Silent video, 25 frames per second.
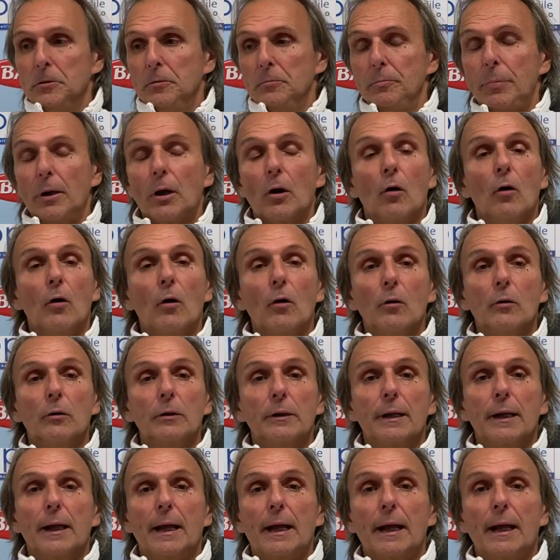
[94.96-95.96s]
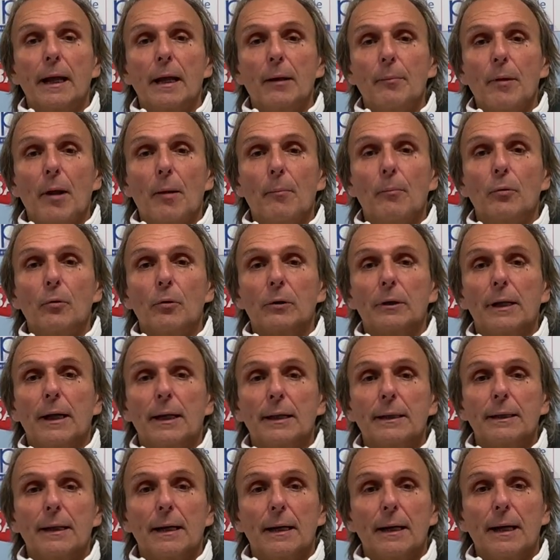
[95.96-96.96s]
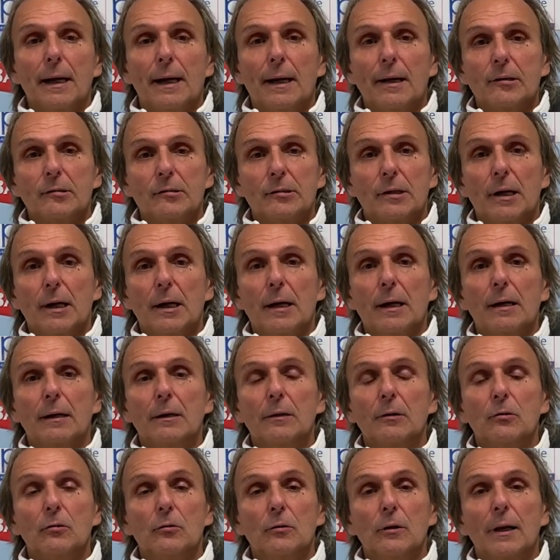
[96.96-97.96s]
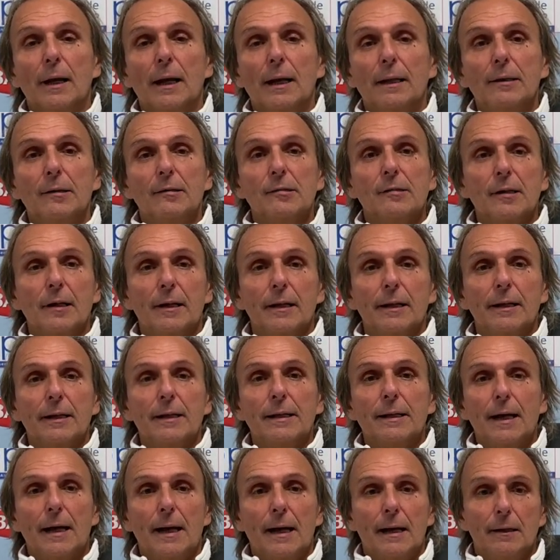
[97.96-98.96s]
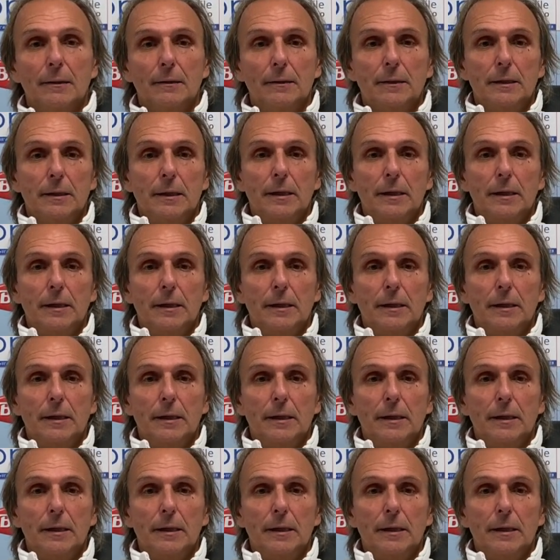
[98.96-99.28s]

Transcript: però direi che l'abbiamo portata a casa con grande serenità,